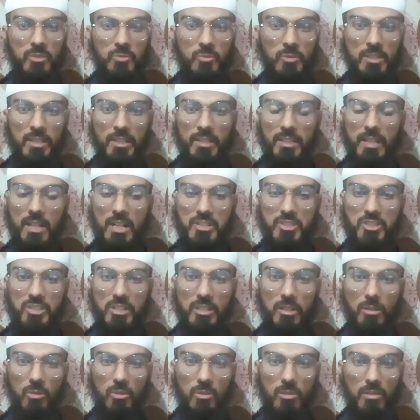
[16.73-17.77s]
أنواع
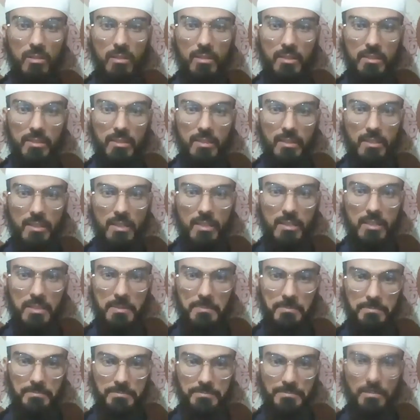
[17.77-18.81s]
هجر القرآن
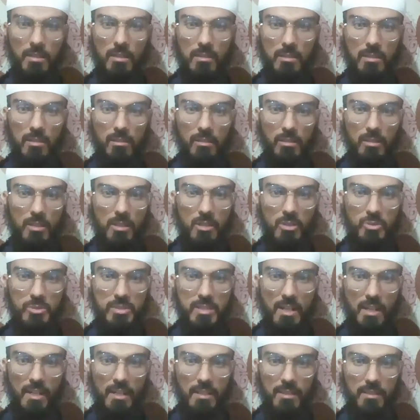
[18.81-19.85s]
الكريم قال الله
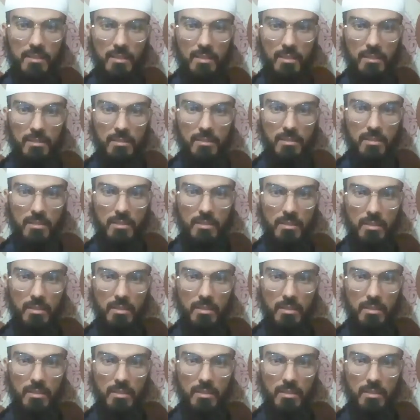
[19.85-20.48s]
تعالى